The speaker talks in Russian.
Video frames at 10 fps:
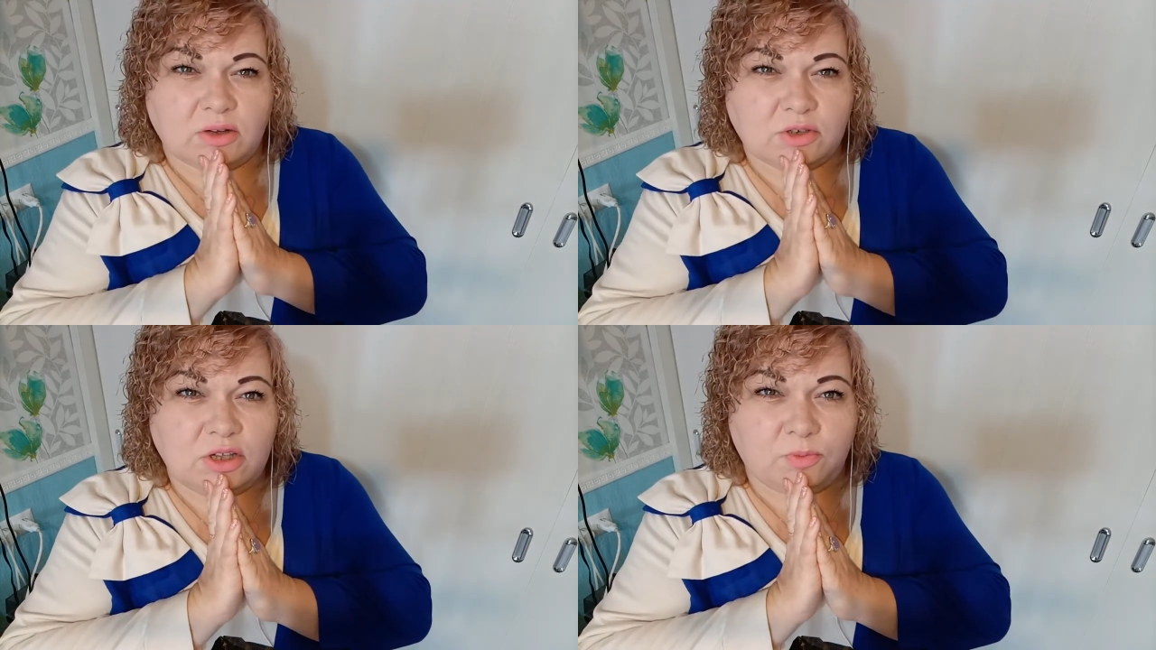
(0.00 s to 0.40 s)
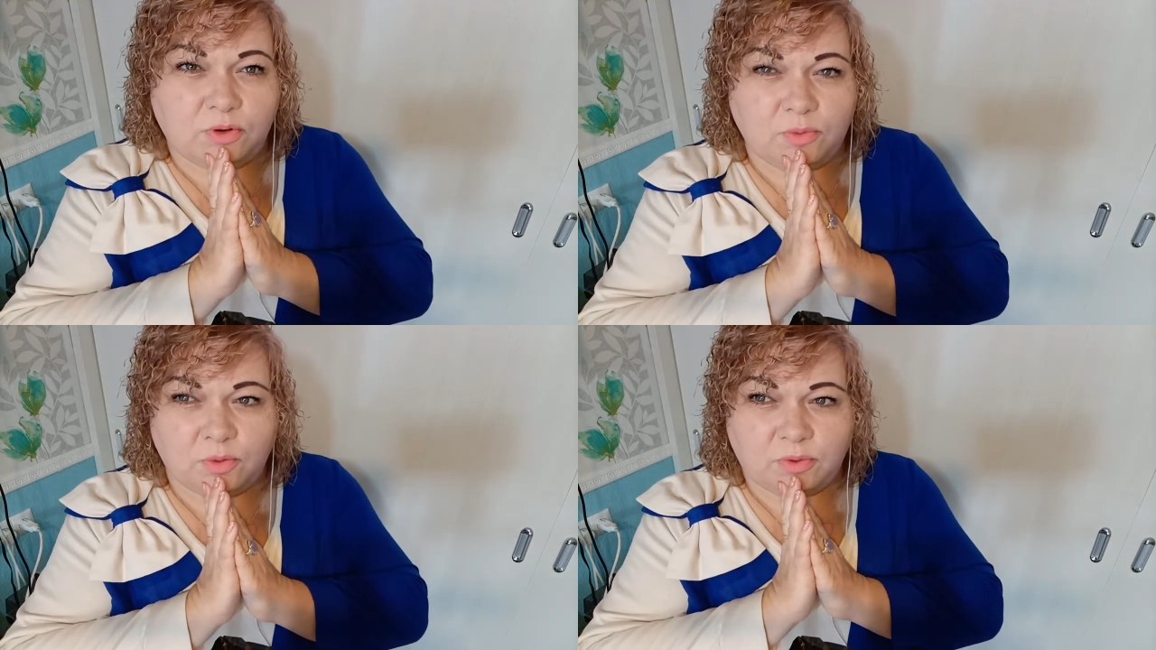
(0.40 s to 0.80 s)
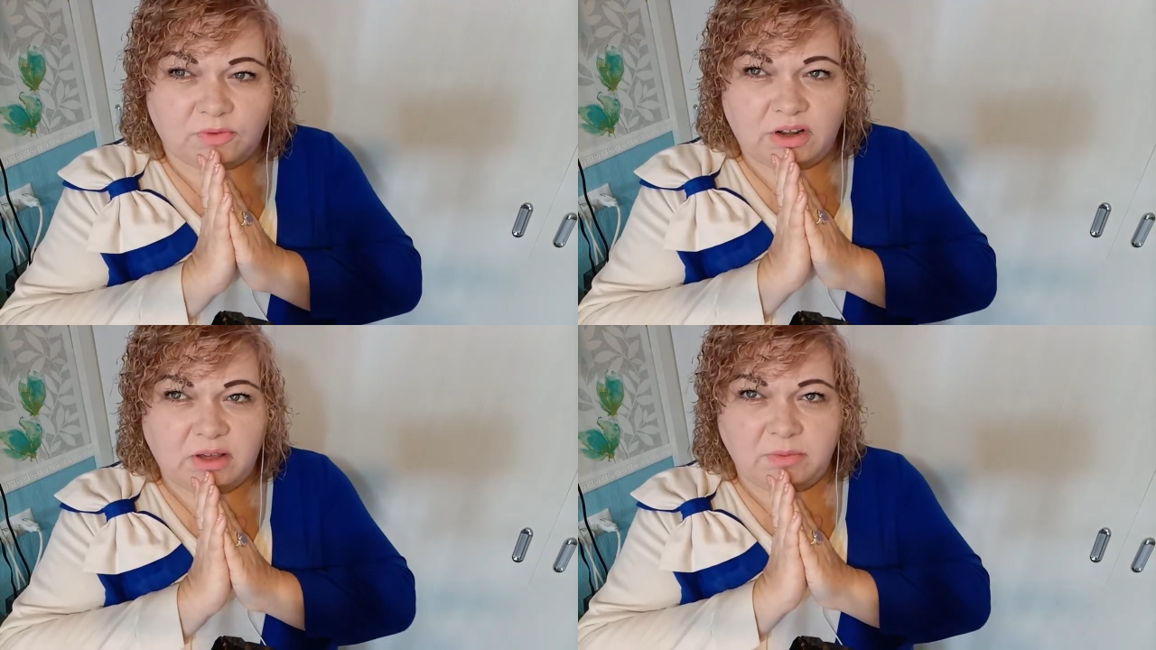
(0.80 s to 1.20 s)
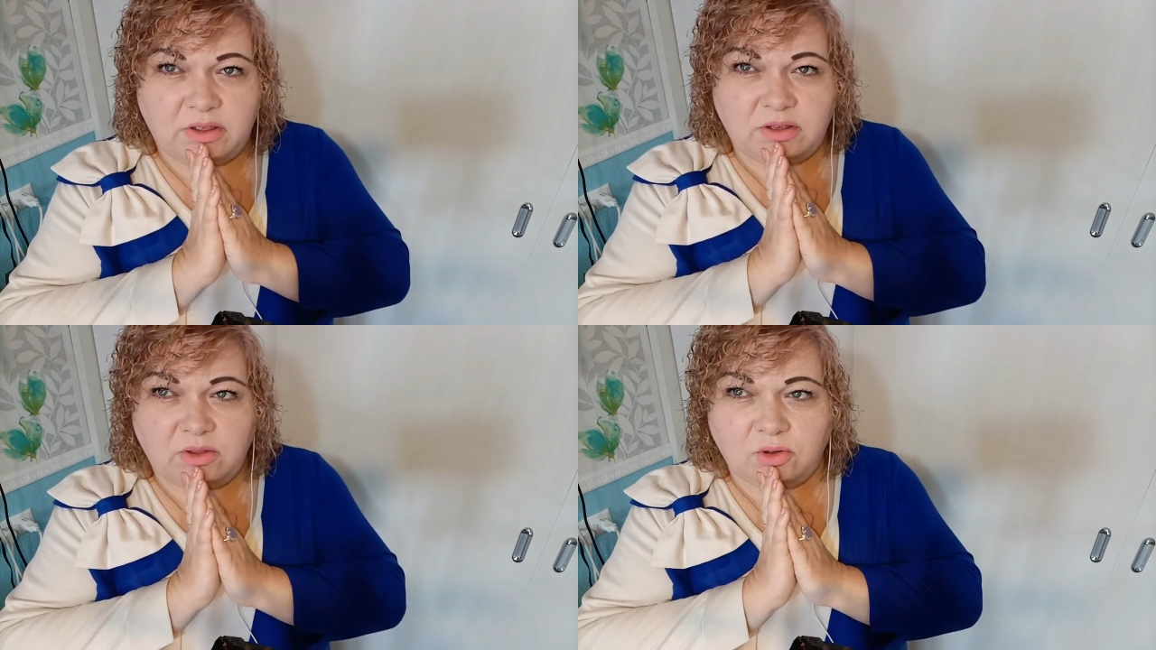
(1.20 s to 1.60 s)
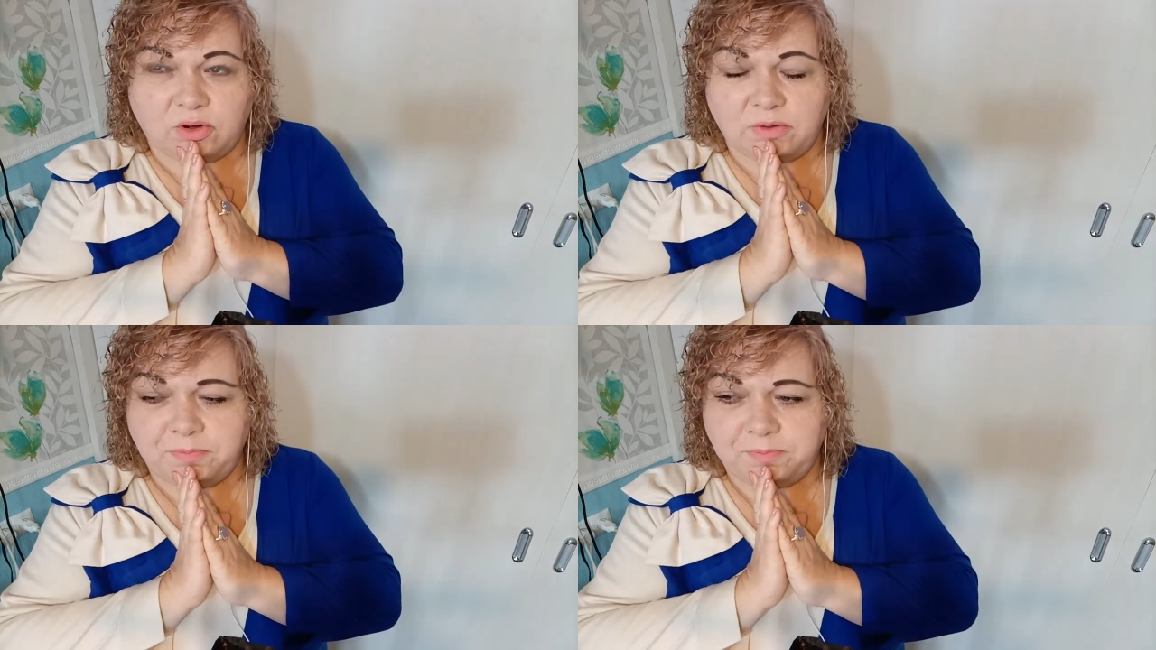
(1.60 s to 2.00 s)
я уже не помню по времени,
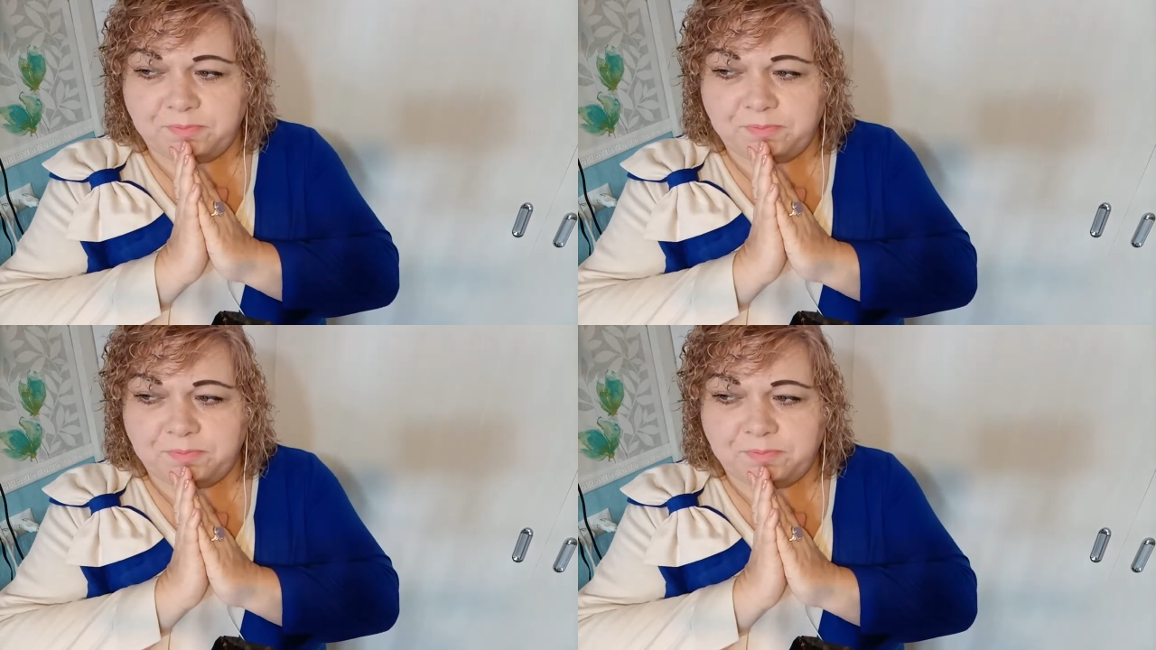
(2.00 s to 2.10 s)
но